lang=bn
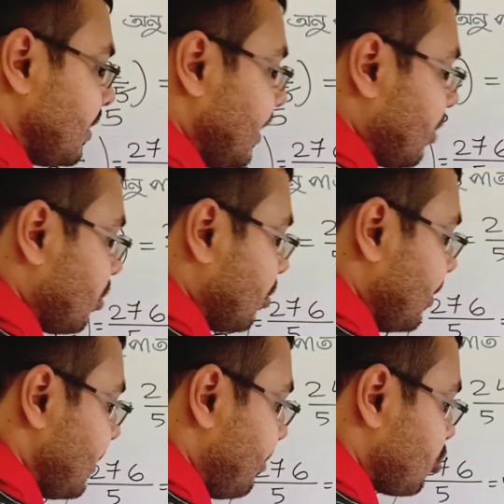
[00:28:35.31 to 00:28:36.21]
ইয়েটা কত
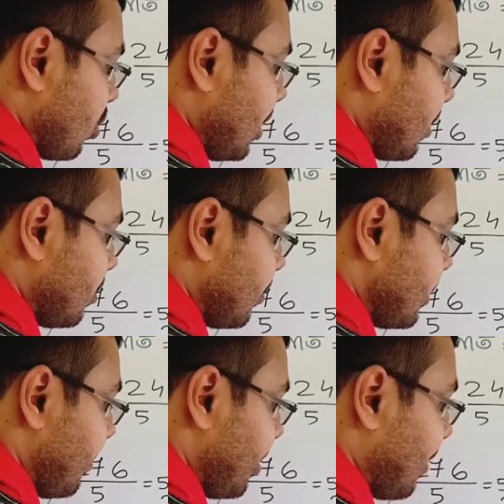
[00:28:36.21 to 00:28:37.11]
হয়ে যাবে জলটা কত
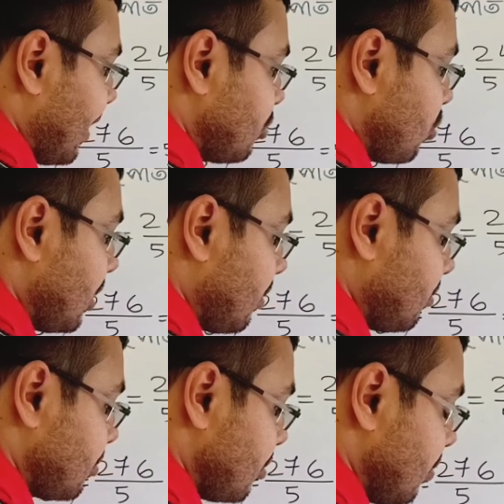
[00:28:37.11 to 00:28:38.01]
হয়ে যাবে দেখো আগে জলটা
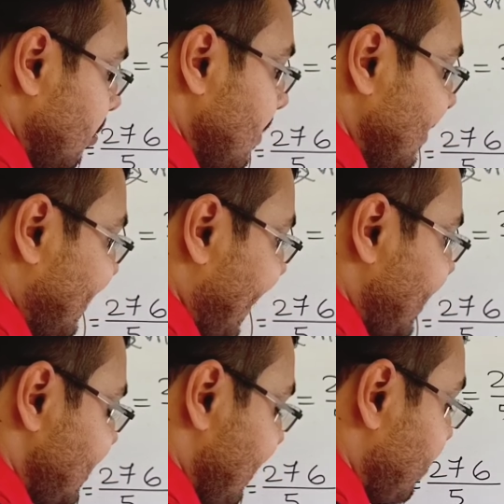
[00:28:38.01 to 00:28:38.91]
কত ছিল
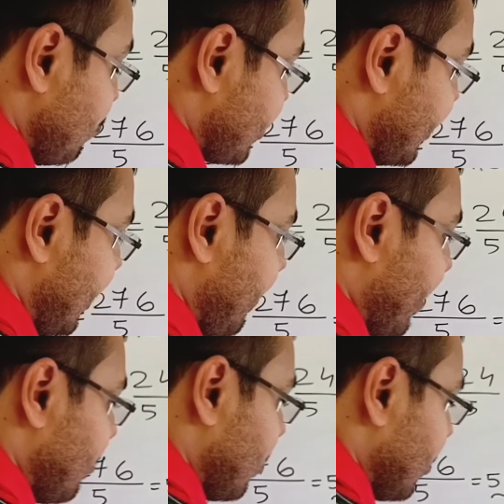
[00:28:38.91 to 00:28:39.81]
তেইশ আমি মুছে দিলাম
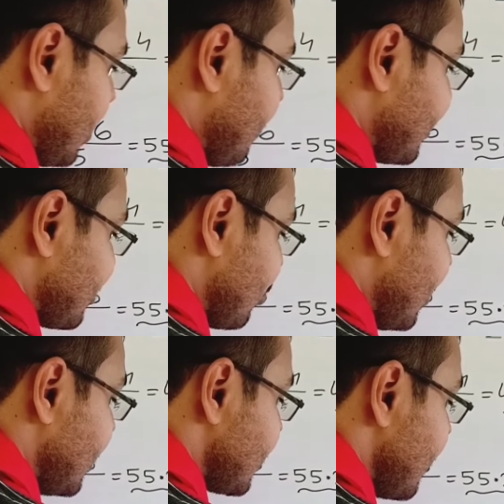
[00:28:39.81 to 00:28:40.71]
এখন কত লিখবো
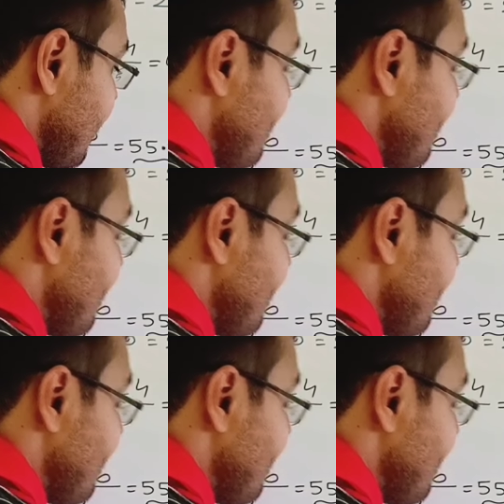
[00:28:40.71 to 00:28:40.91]
ছেচল্লিশ